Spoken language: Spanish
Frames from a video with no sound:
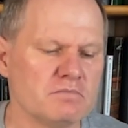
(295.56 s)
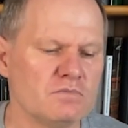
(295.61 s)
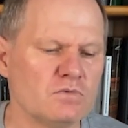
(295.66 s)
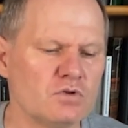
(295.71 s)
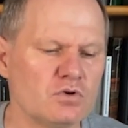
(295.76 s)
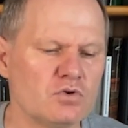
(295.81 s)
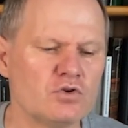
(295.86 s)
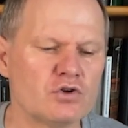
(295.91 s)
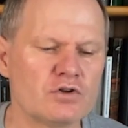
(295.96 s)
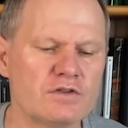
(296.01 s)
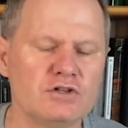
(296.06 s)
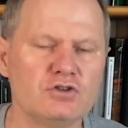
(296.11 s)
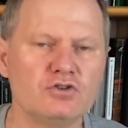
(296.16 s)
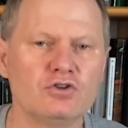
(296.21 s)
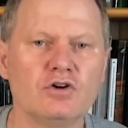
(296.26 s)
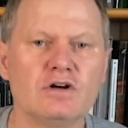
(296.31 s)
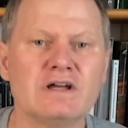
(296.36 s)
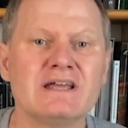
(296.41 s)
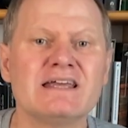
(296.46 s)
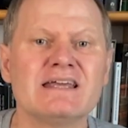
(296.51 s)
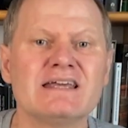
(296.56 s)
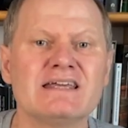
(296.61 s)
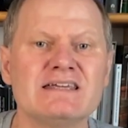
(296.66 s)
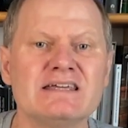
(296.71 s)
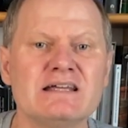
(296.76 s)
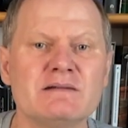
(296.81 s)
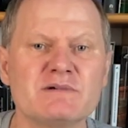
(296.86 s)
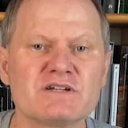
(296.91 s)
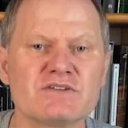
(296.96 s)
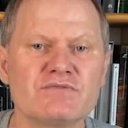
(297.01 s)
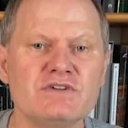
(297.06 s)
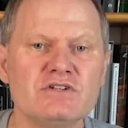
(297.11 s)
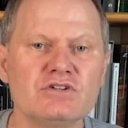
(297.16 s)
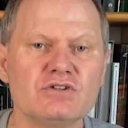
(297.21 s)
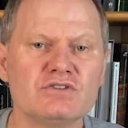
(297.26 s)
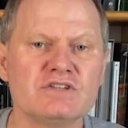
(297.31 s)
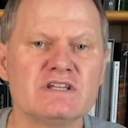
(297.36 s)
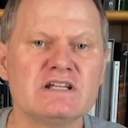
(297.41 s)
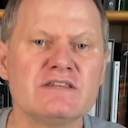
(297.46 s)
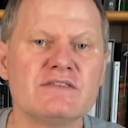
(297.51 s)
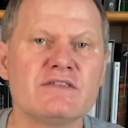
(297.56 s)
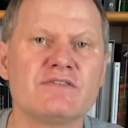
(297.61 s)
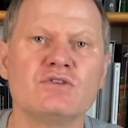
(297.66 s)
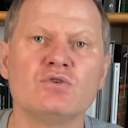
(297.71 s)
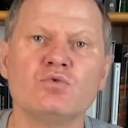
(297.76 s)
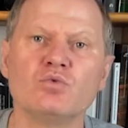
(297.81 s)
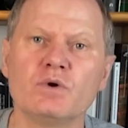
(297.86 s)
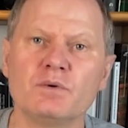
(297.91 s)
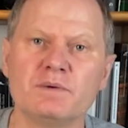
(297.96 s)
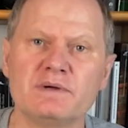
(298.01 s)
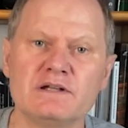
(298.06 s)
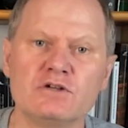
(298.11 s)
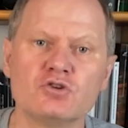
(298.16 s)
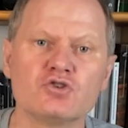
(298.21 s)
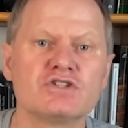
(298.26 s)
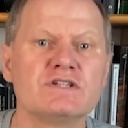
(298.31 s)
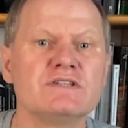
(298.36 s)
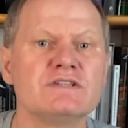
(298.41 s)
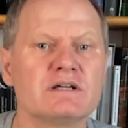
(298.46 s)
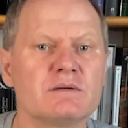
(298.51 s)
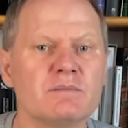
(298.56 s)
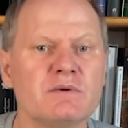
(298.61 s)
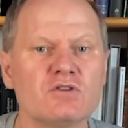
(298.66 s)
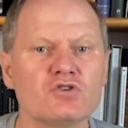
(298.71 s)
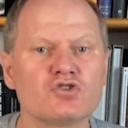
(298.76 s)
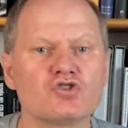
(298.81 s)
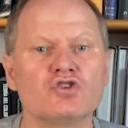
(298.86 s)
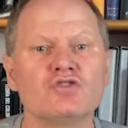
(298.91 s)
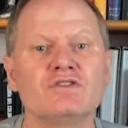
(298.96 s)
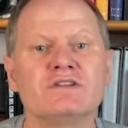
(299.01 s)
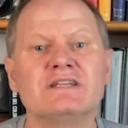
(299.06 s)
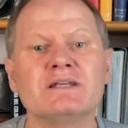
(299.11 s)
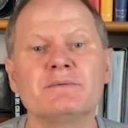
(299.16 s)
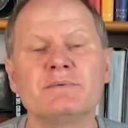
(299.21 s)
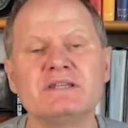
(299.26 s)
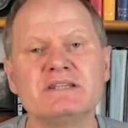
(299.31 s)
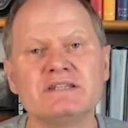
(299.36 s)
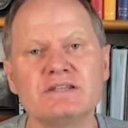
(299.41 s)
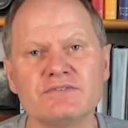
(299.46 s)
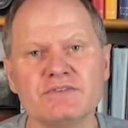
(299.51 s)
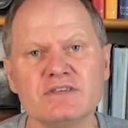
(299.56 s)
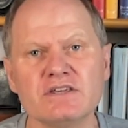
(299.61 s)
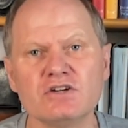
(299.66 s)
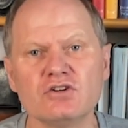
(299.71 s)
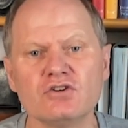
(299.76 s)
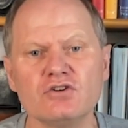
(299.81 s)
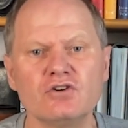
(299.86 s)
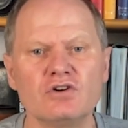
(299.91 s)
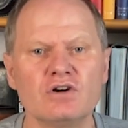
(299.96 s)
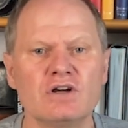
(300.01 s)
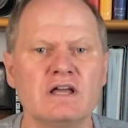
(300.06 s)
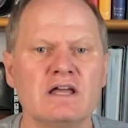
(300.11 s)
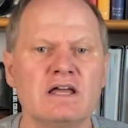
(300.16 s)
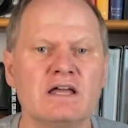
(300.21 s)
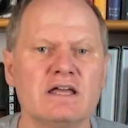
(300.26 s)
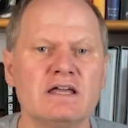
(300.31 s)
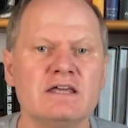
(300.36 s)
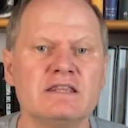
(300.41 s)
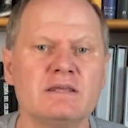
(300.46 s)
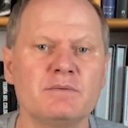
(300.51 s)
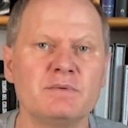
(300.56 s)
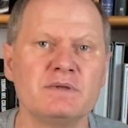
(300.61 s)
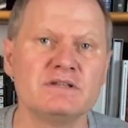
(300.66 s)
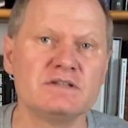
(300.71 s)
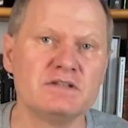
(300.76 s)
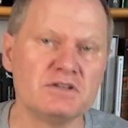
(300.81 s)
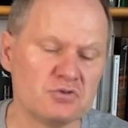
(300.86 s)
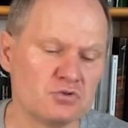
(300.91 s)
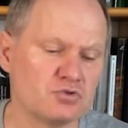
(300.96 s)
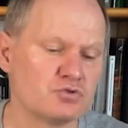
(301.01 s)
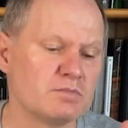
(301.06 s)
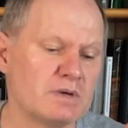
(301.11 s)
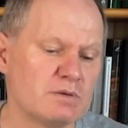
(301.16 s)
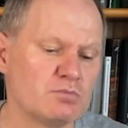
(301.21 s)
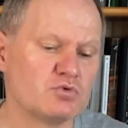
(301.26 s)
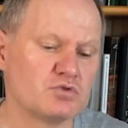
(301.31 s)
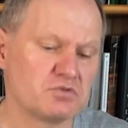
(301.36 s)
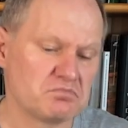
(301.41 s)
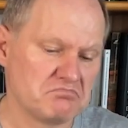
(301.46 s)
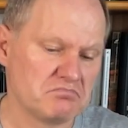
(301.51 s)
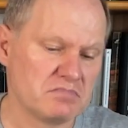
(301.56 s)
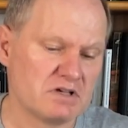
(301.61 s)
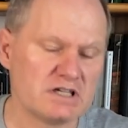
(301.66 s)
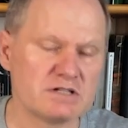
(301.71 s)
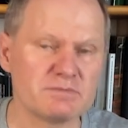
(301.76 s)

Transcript: gordito, y el más fino tiene 19. Los intermedios son de 25 y de 22, vamos, que es